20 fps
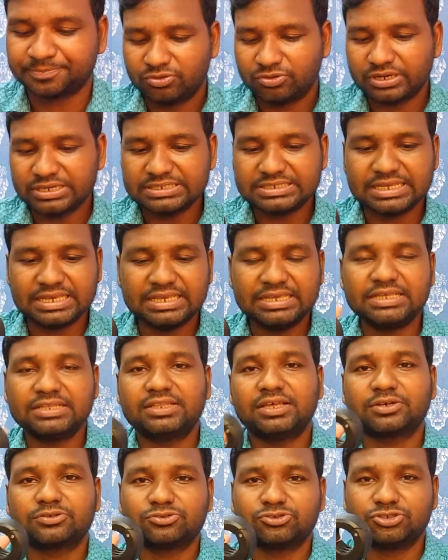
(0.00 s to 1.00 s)
तो कैसे यही
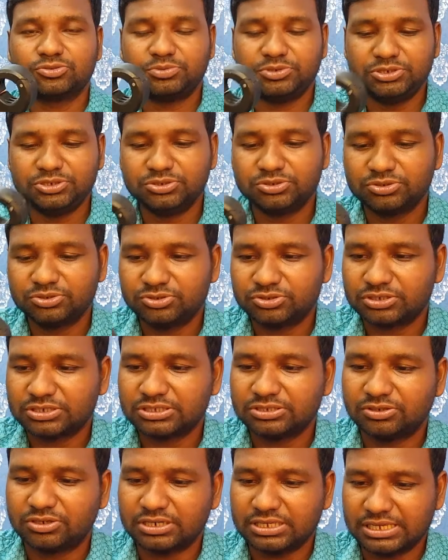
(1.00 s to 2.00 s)
था कुछ वीडियो जो
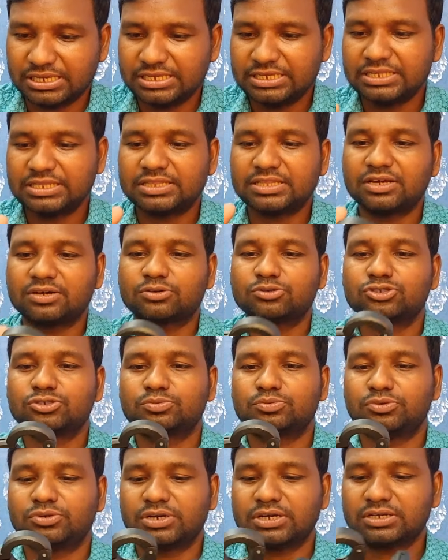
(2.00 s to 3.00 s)
कि और यही था कुछ
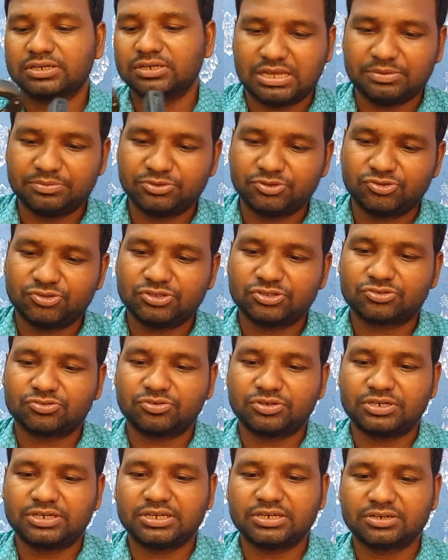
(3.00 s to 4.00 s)
प्रोडक्ट अभी तो इसको
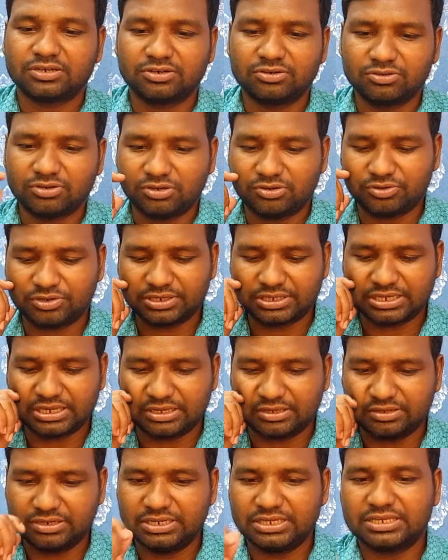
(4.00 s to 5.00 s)
रिटर्न करूंगा और क्या
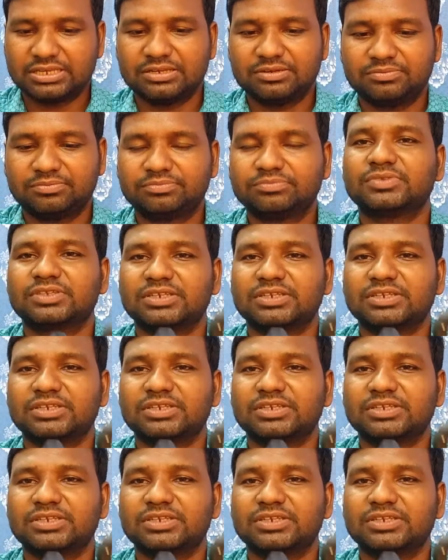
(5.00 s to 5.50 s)
है लेकिन